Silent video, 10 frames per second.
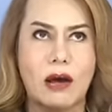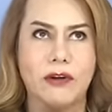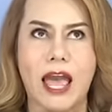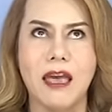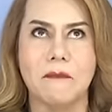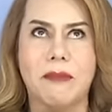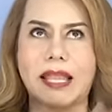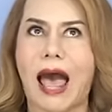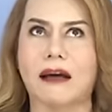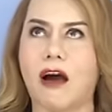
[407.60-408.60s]
เนี่ยมา
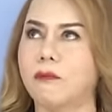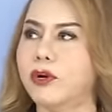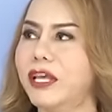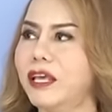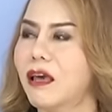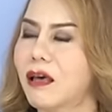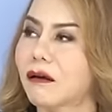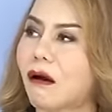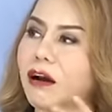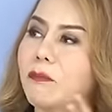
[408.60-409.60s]
ทางคอมเมดี้
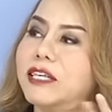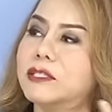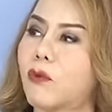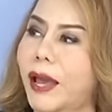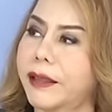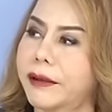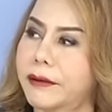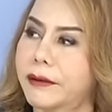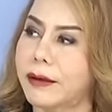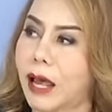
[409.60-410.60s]
ของเราไม่สวย
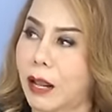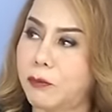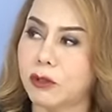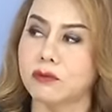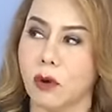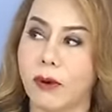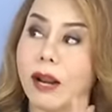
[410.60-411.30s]
คือเราพูดตรงๆว่าเร